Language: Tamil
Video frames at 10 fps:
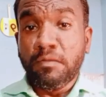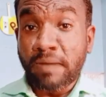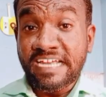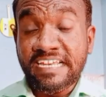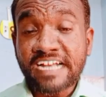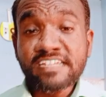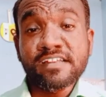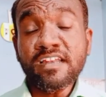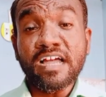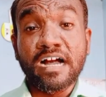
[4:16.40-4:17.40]

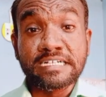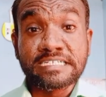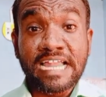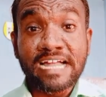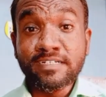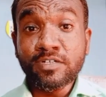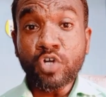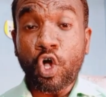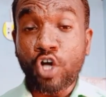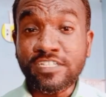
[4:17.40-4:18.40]
பைலாட்ரல் அட்லாண்டோ
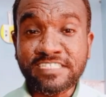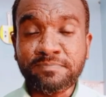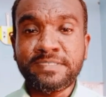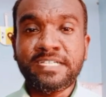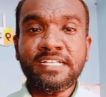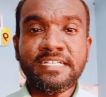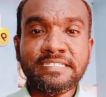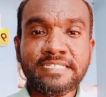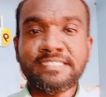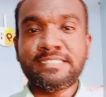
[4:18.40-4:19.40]
ஆசிபிட்டல்
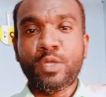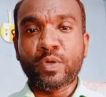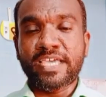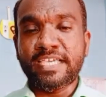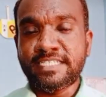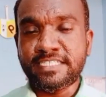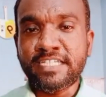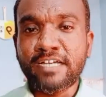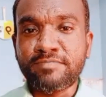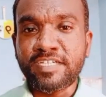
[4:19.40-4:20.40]
டிஸ்லொகேஷன்
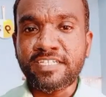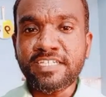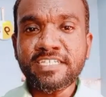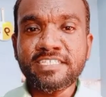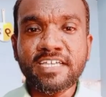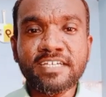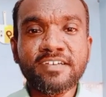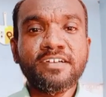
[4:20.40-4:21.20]
அப்படின்னு இதை